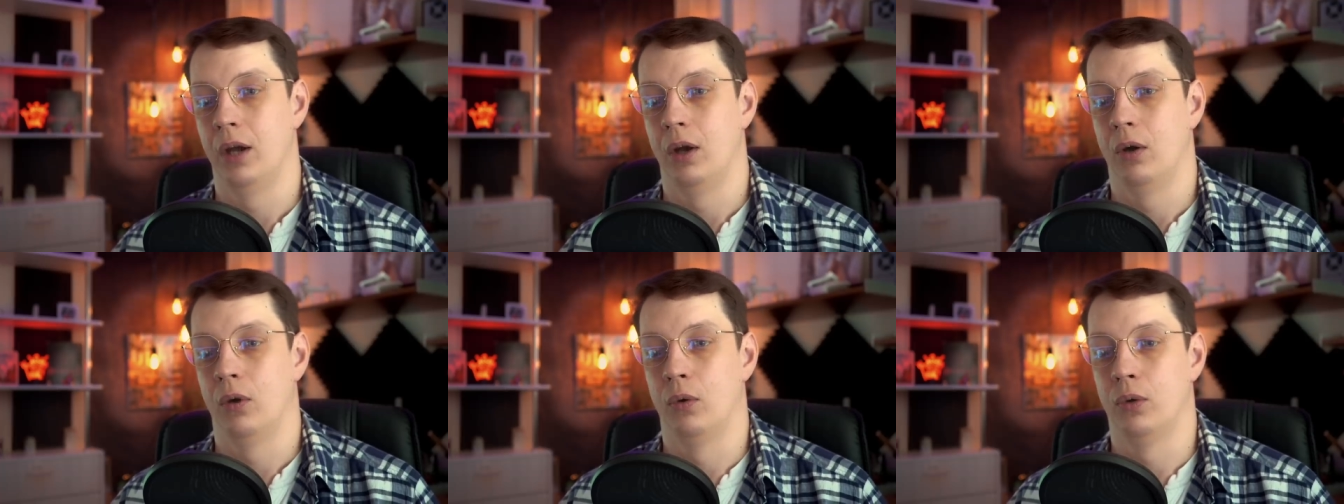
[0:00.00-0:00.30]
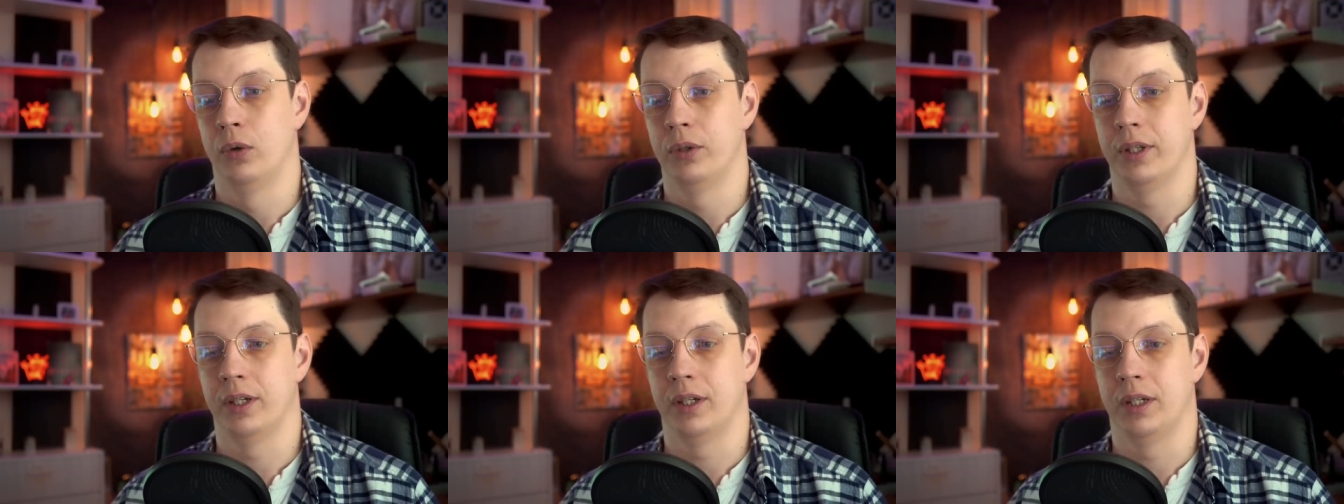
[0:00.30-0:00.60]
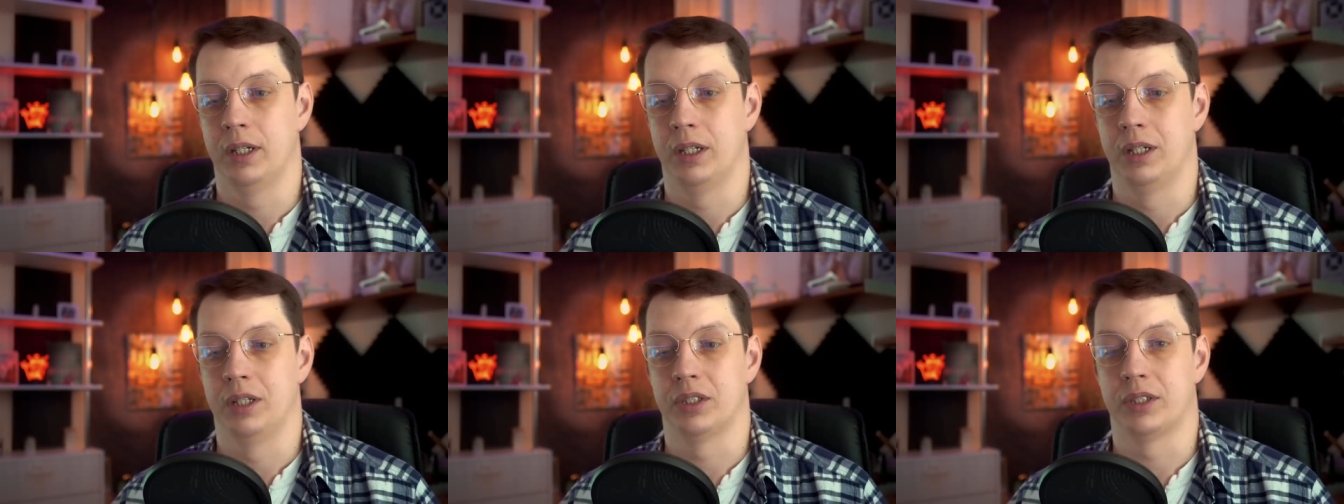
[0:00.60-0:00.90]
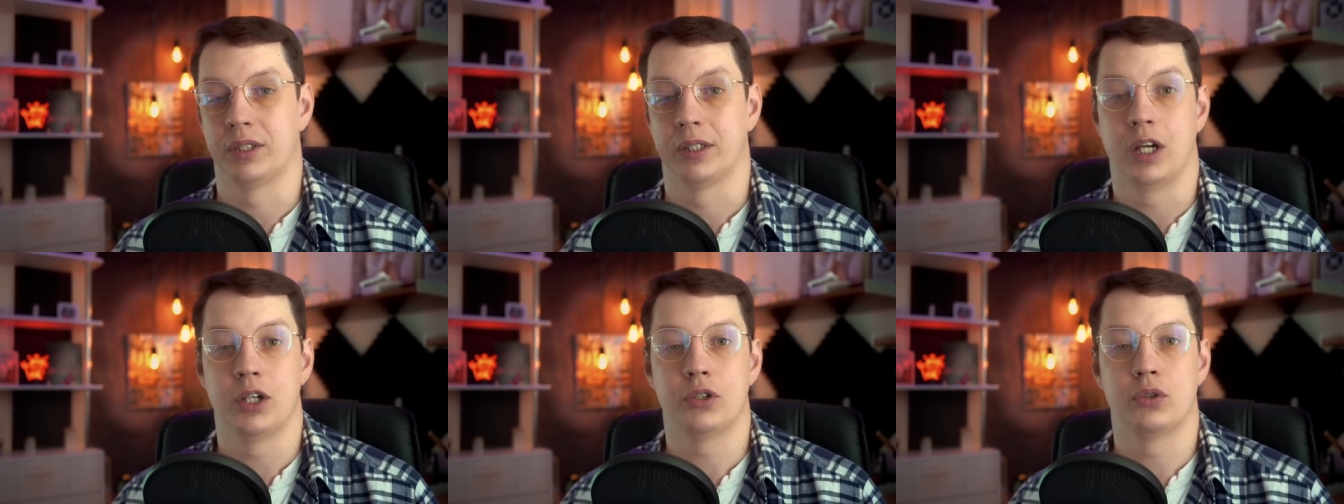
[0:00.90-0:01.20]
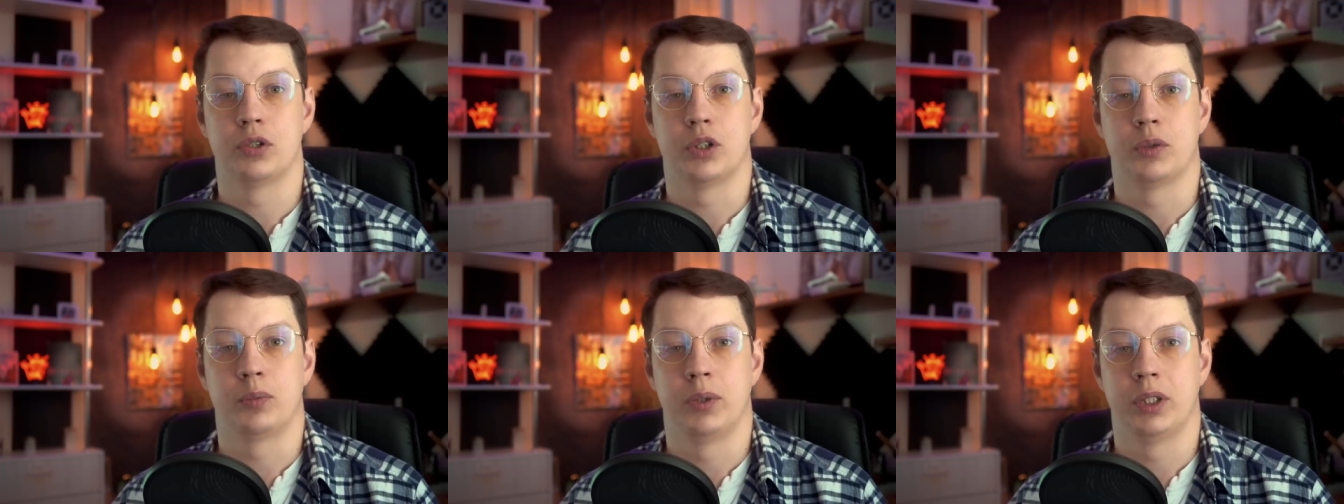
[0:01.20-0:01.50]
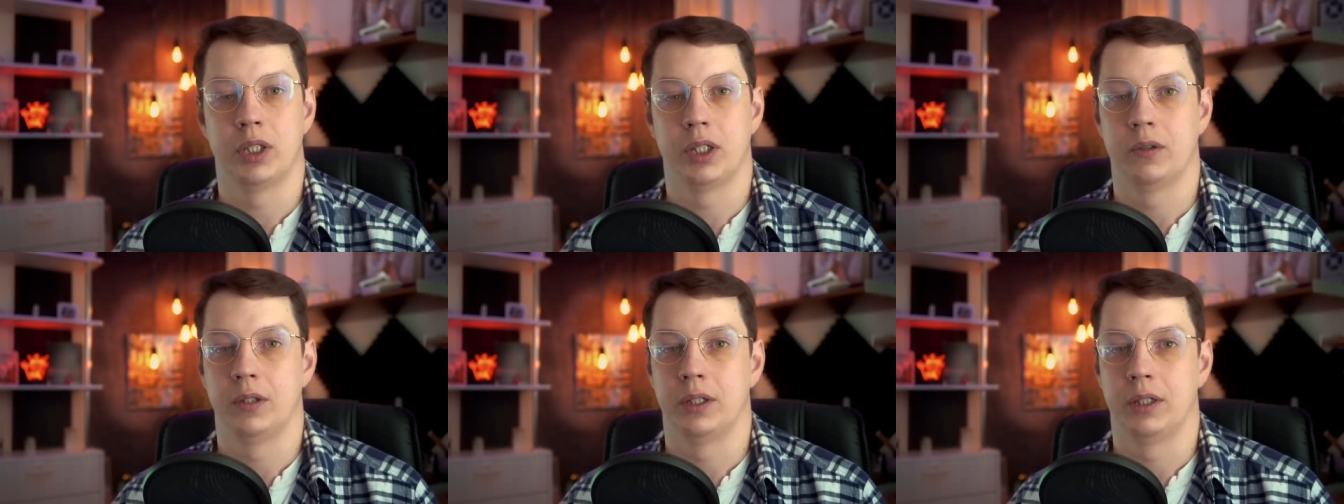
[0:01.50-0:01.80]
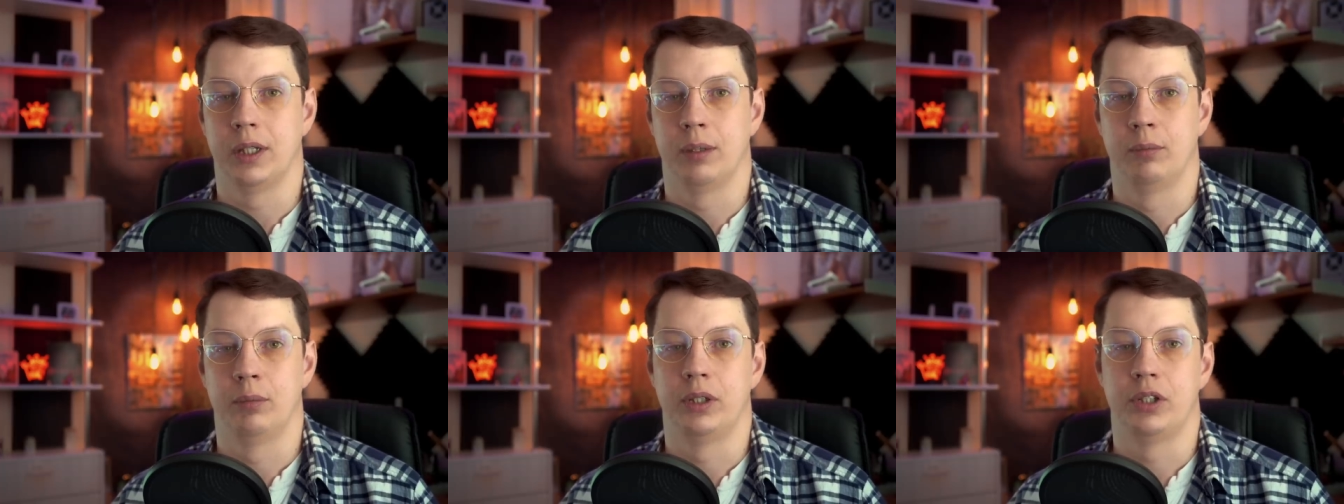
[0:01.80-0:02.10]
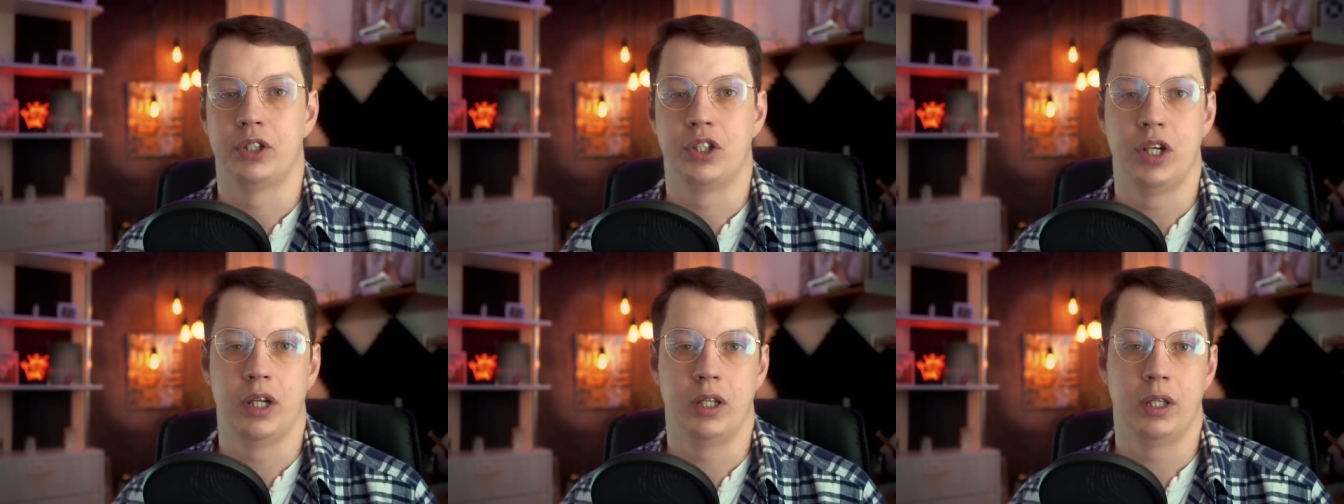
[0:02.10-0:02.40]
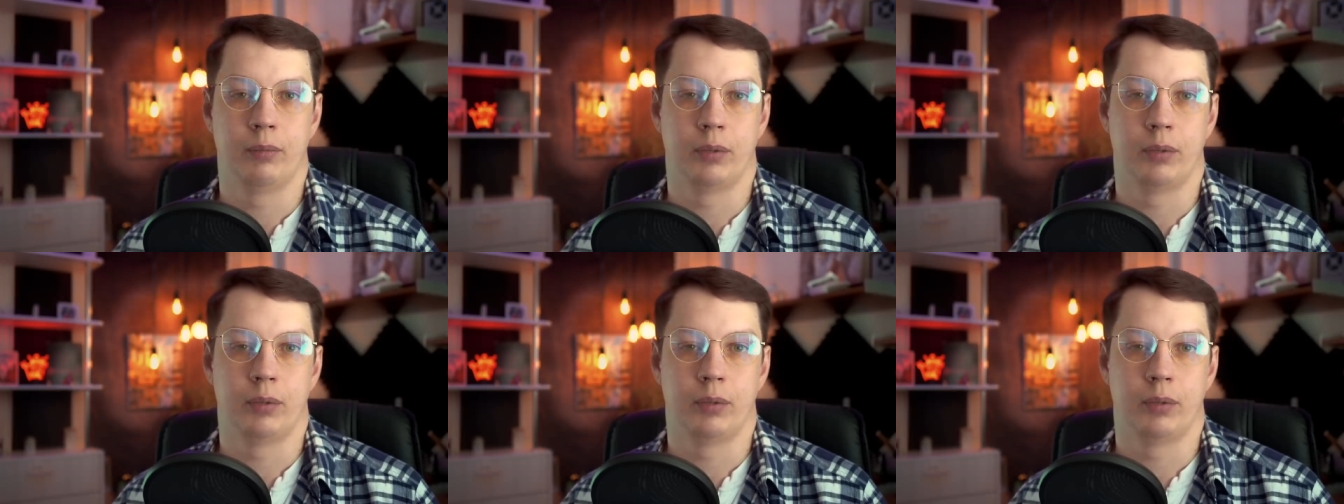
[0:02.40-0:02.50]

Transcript: он э, сразу испытывает облегчение,